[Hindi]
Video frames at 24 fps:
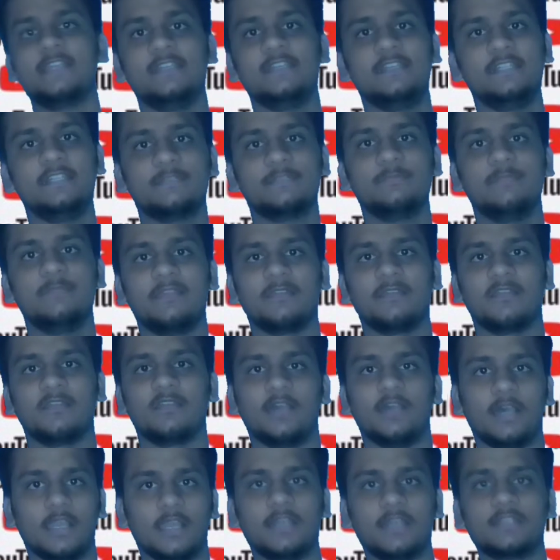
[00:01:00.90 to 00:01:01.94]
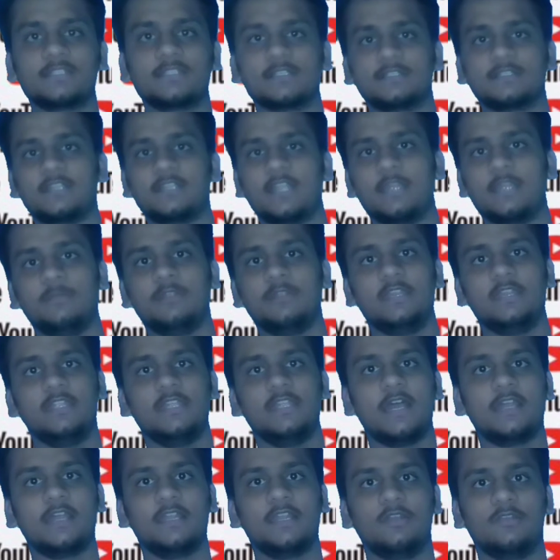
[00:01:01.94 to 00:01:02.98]
चैनल्स में अगर सब्सक्राइबर
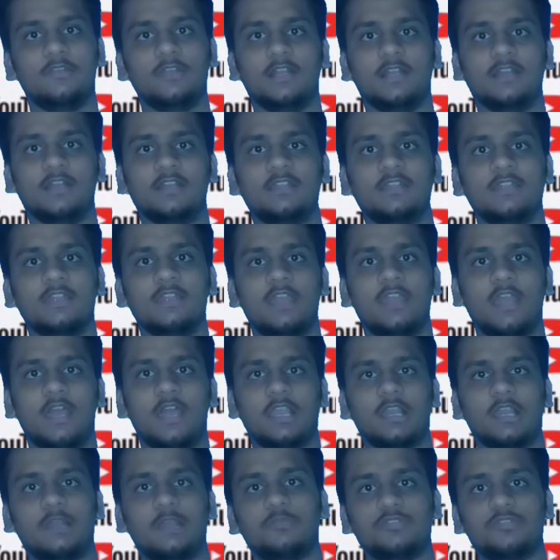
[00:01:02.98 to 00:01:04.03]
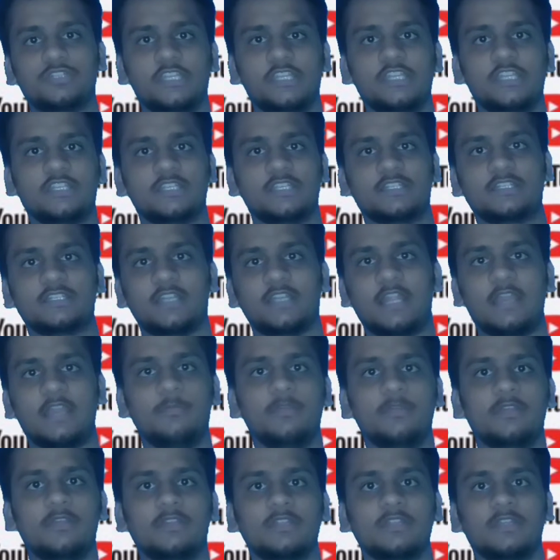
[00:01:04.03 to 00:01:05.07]
नहीं आ रहा होगा अगर आपको चाहिए
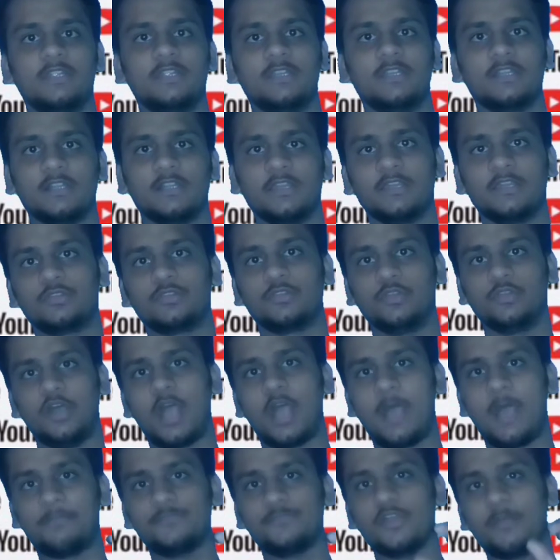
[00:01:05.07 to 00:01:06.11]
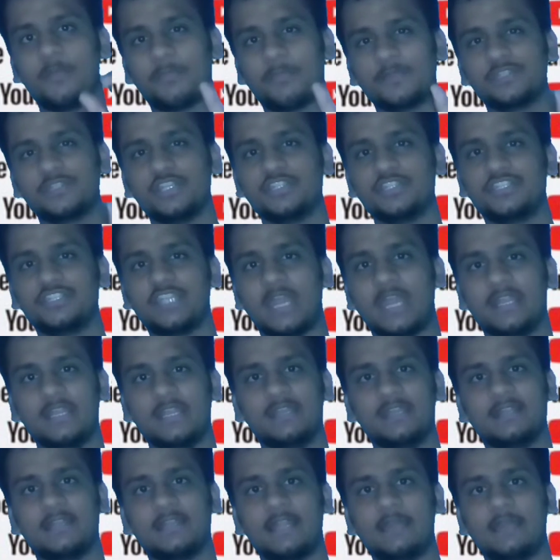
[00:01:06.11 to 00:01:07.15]
सब्सक्राइबर तो आप जो आपको
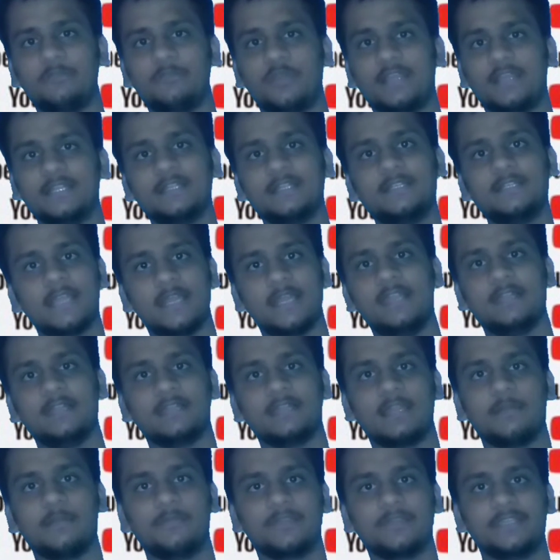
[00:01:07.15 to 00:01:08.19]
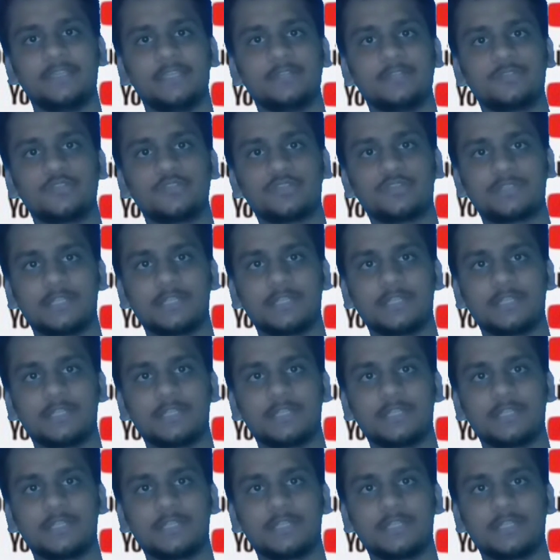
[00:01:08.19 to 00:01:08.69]
चैनल का नाम ऐसा चैनल का नाम रखिए जो